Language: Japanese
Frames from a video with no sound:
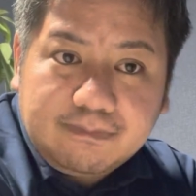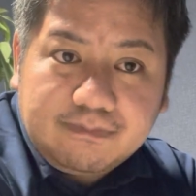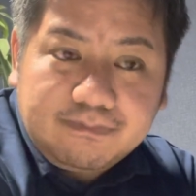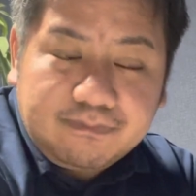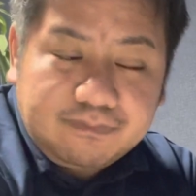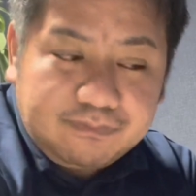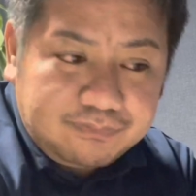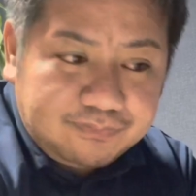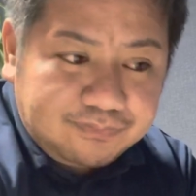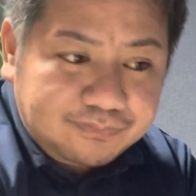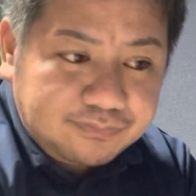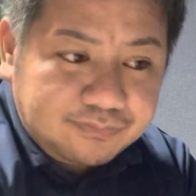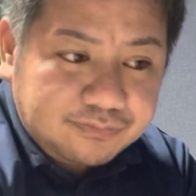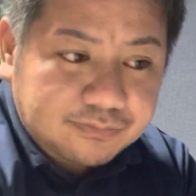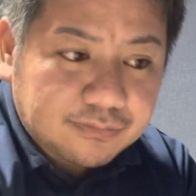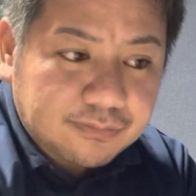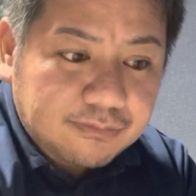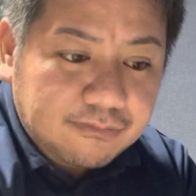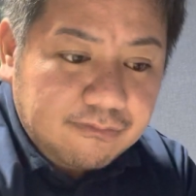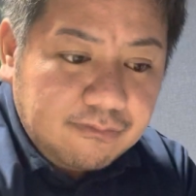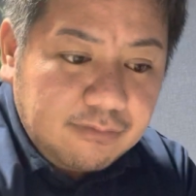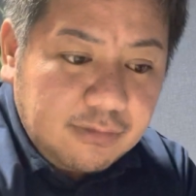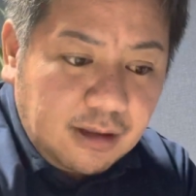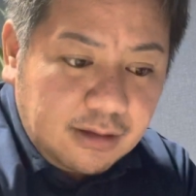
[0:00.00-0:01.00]

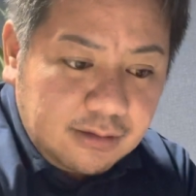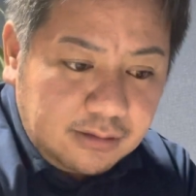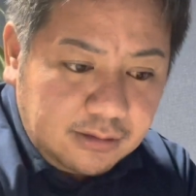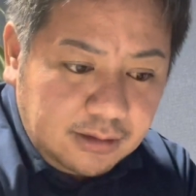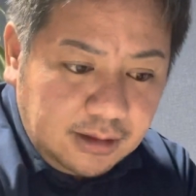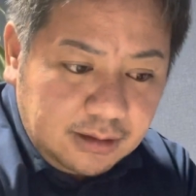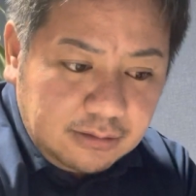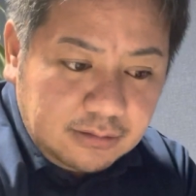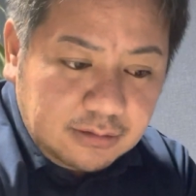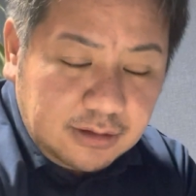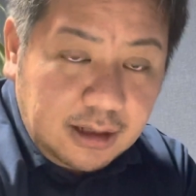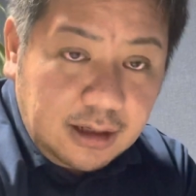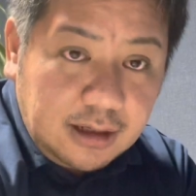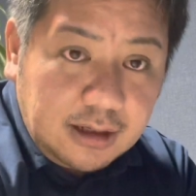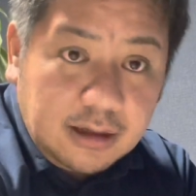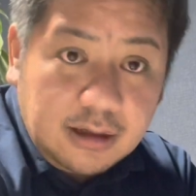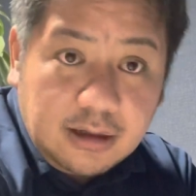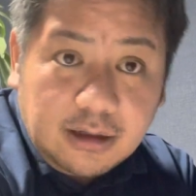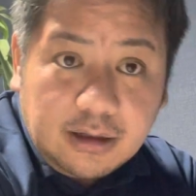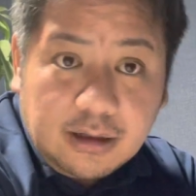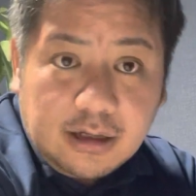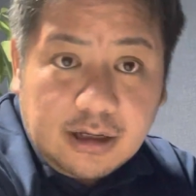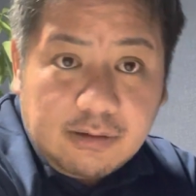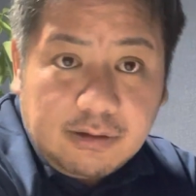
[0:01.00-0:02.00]
うん、なので
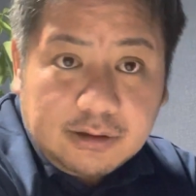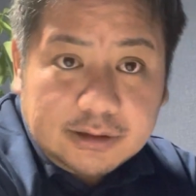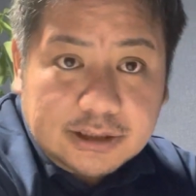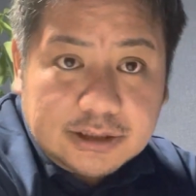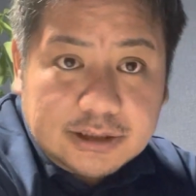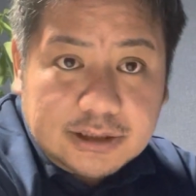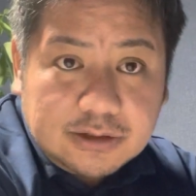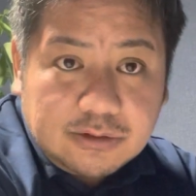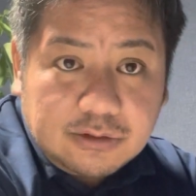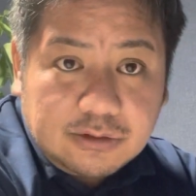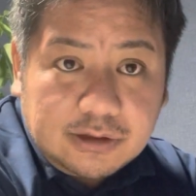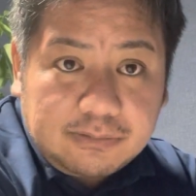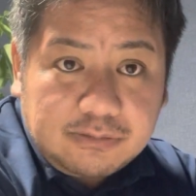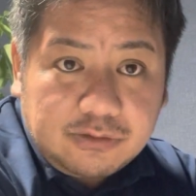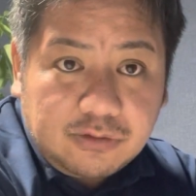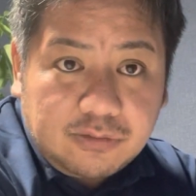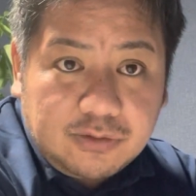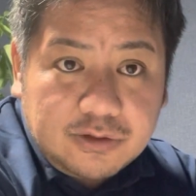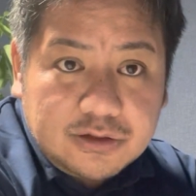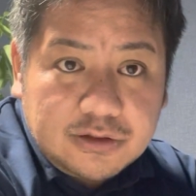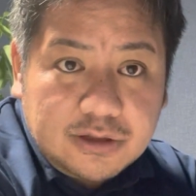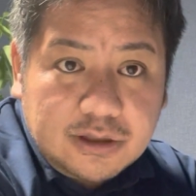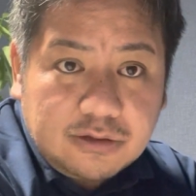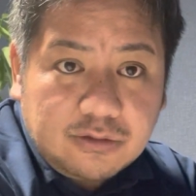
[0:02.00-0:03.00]
私はそういった
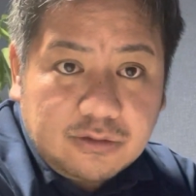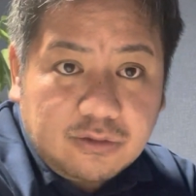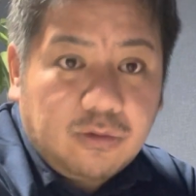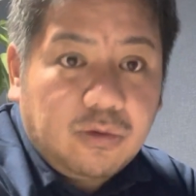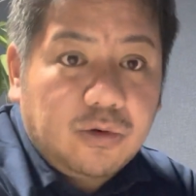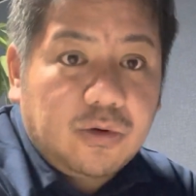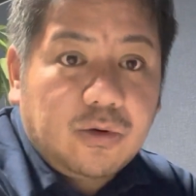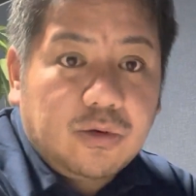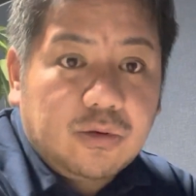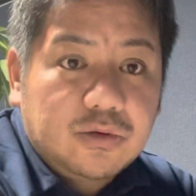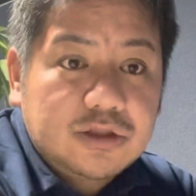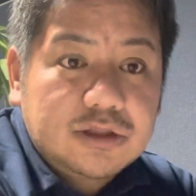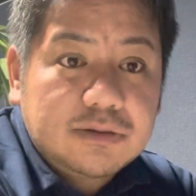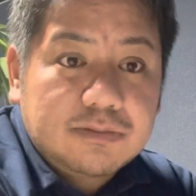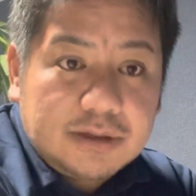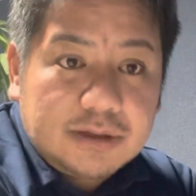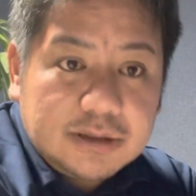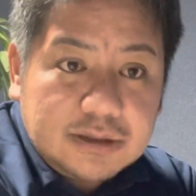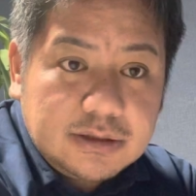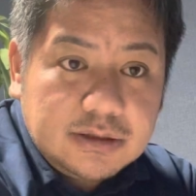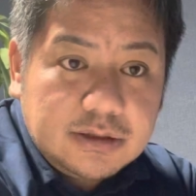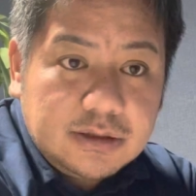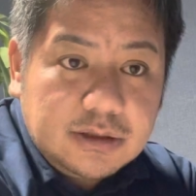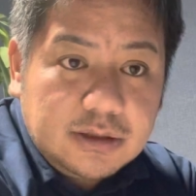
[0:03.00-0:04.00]
プロフェッショナルを雇用しま
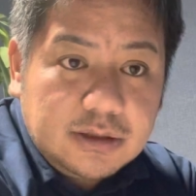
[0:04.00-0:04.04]
す